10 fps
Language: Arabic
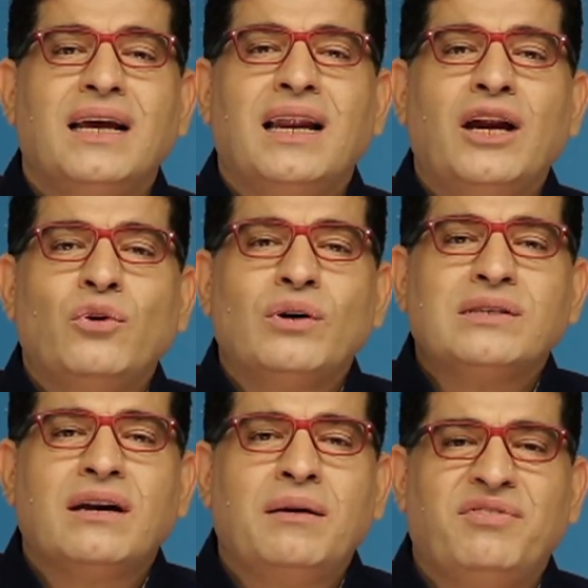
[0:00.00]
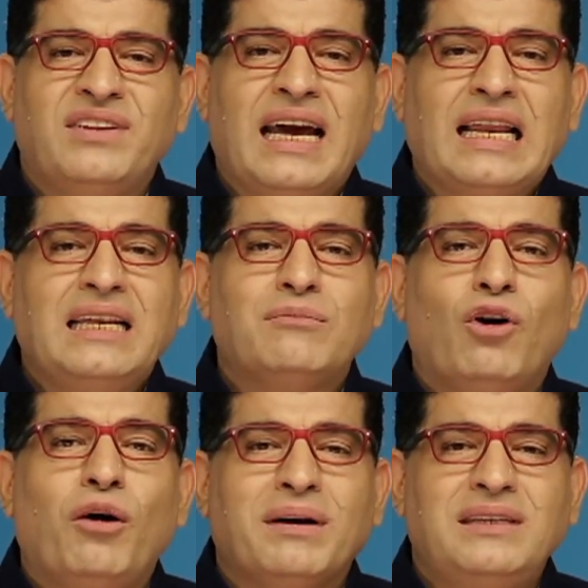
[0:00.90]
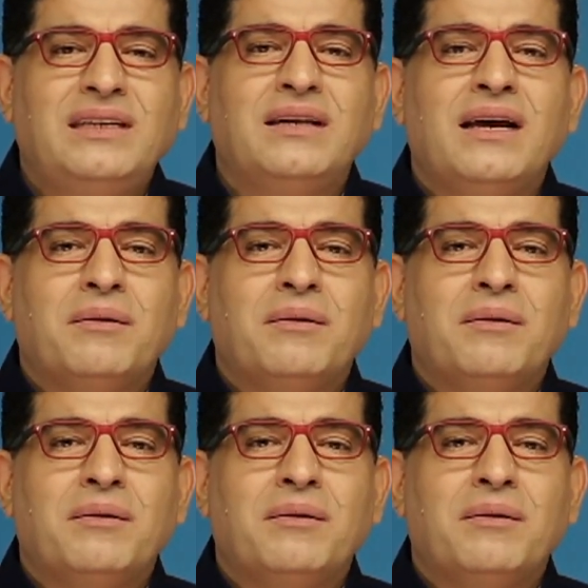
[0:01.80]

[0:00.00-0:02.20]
لانه اذا داخلين محبطين